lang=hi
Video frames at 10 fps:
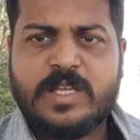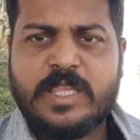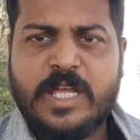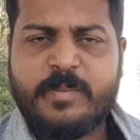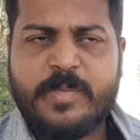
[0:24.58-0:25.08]
ये
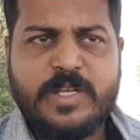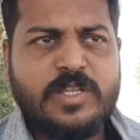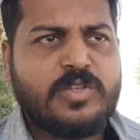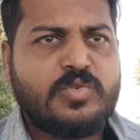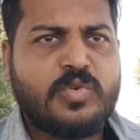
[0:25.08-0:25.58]
दाना
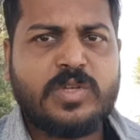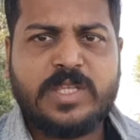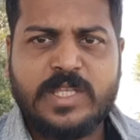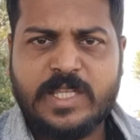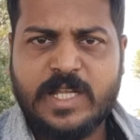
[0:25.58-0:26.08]
पानी छोड़
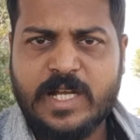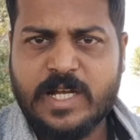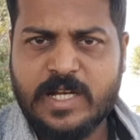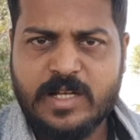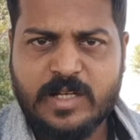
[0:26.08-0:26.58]
देता है दाना
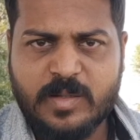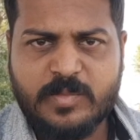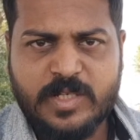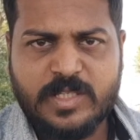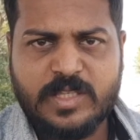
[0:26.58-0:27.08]
खाना कम
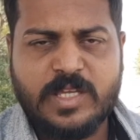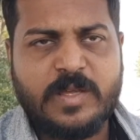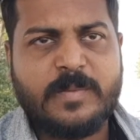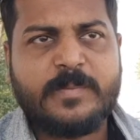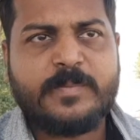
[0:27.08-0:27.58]
कर देता है